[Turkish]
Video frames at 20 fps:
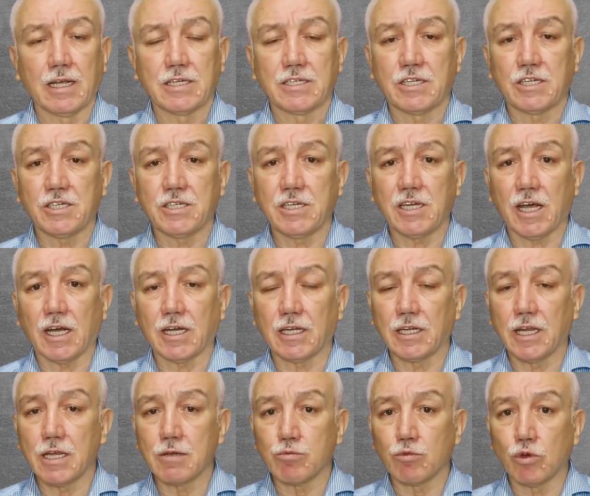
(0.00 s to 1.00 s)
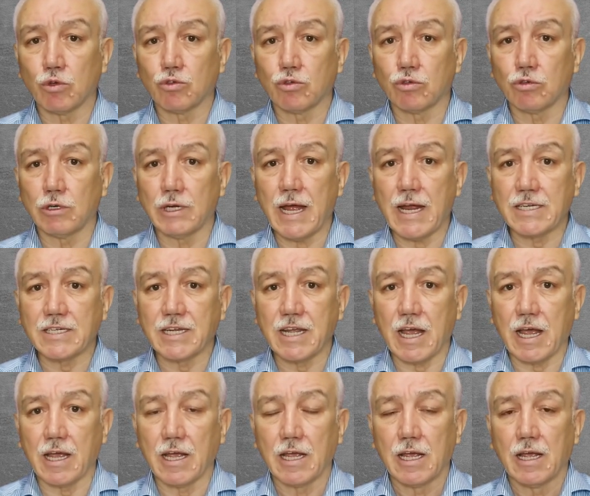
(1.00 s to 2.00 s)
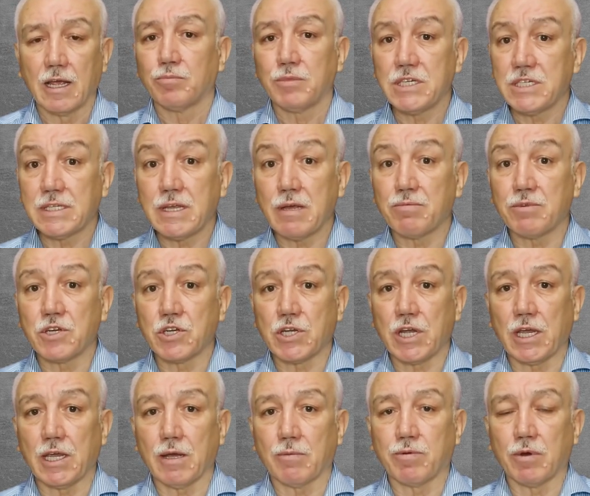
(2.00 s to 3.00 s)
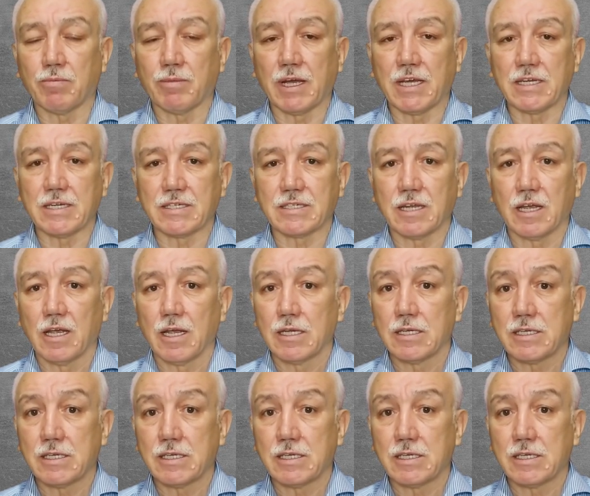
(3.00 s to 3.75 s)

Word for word: sizi yakalayıp götürürlerse biz de bir şey yapamayız,